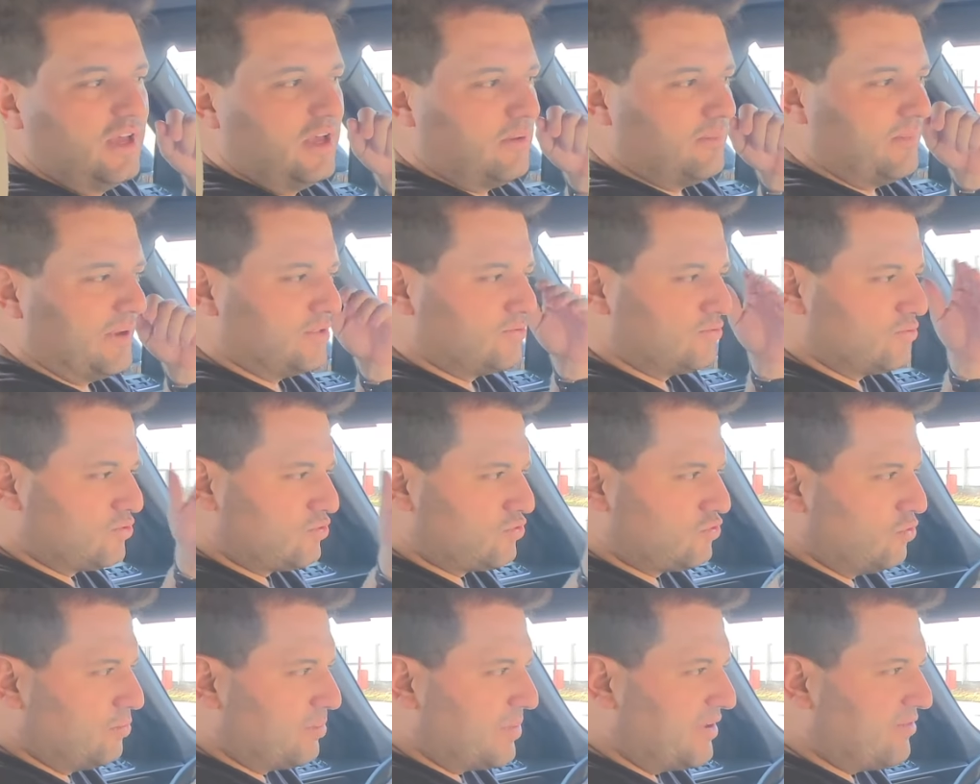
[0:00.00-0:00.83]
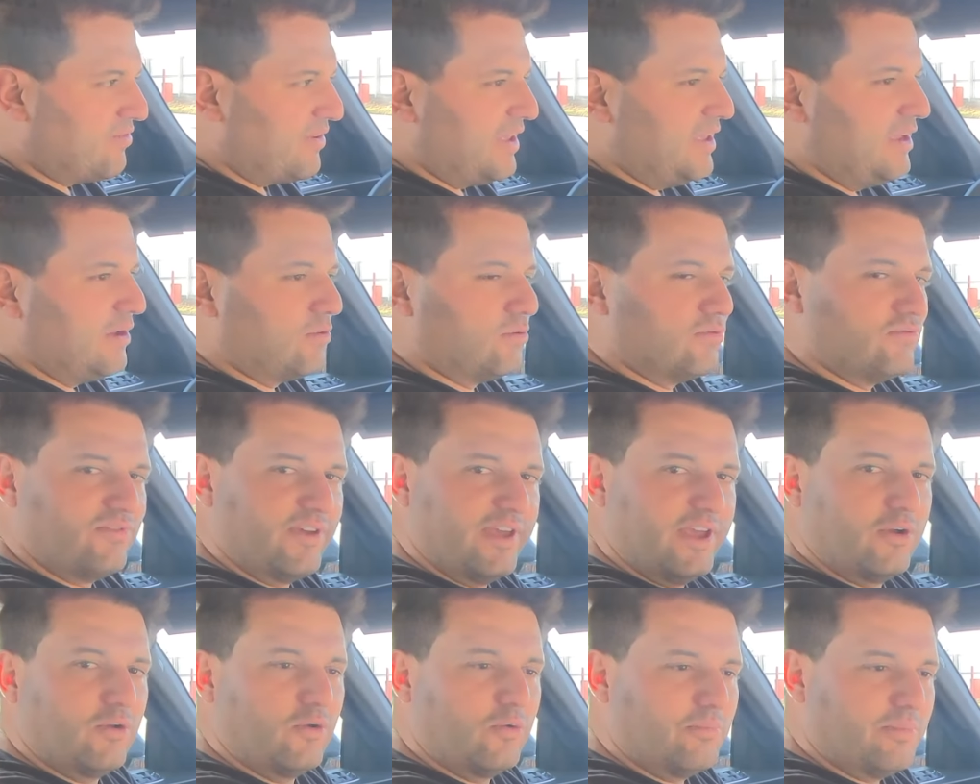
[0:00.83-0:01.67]
mais um super veículo, um
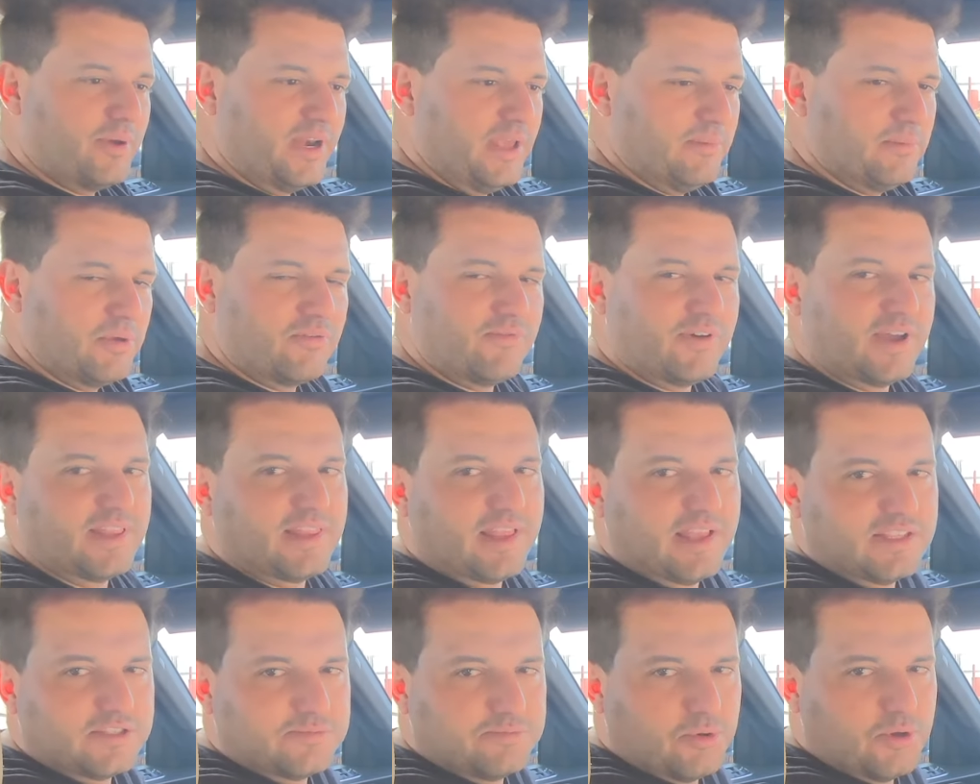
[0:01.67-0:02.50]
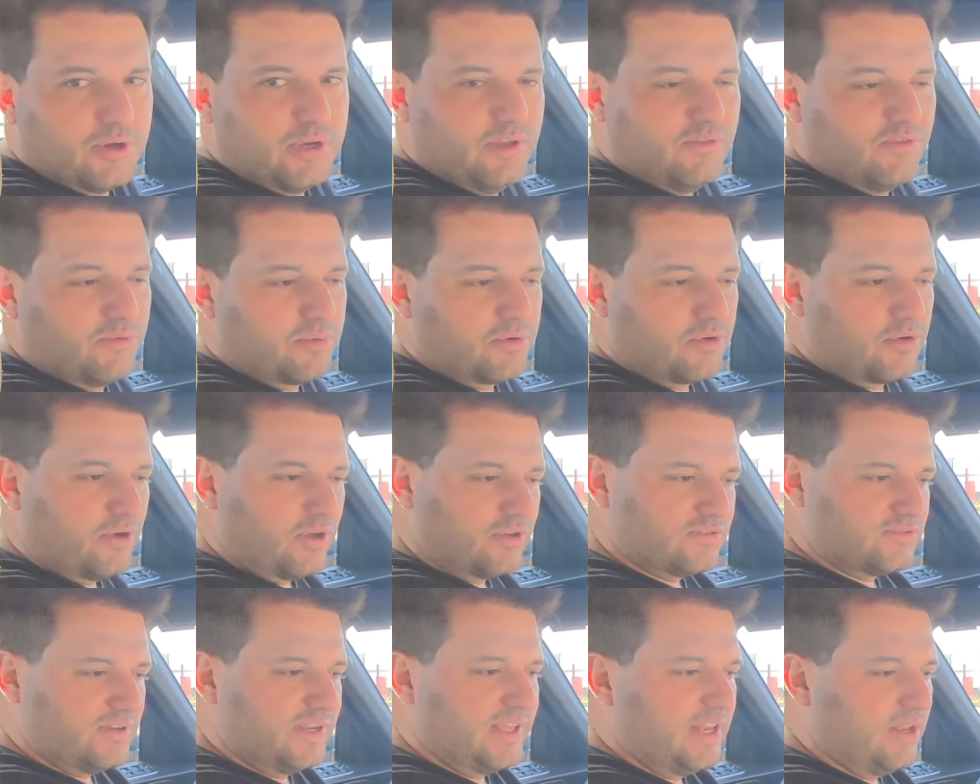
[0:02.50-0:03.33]
veículo prêmio que vai estar disponível para o
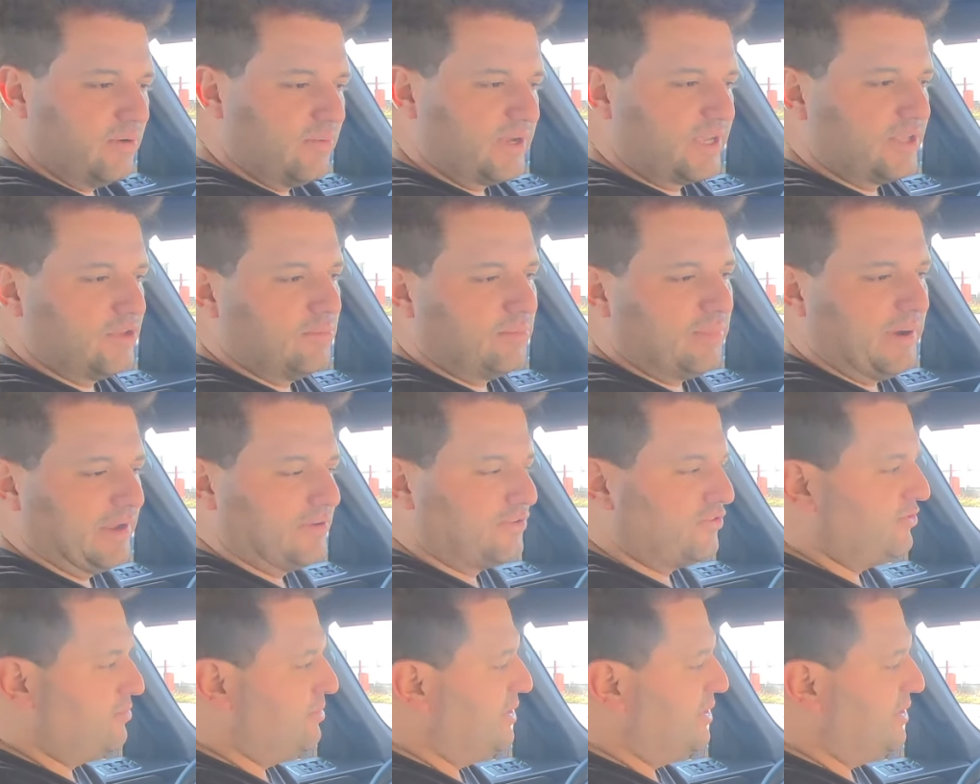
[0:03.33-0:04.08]
nosso leilão aqui do pátio de